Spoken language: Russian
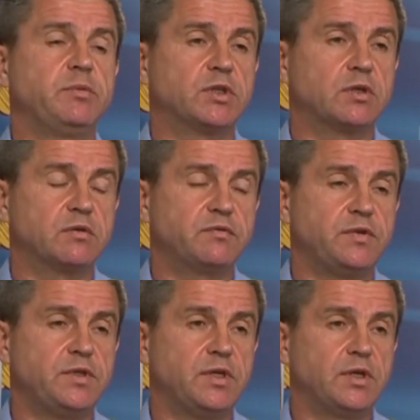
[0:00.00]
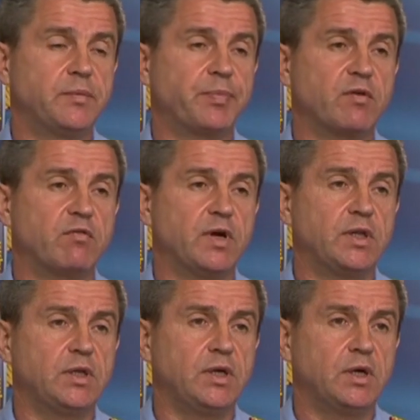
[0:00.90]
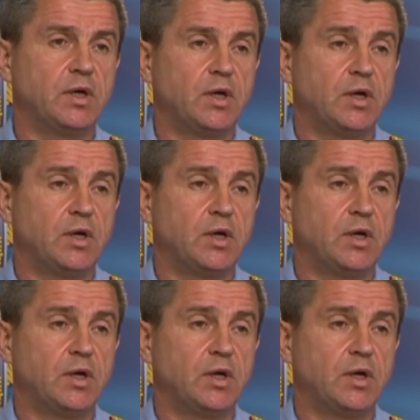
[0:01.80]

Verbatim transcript: и методов ведения войны,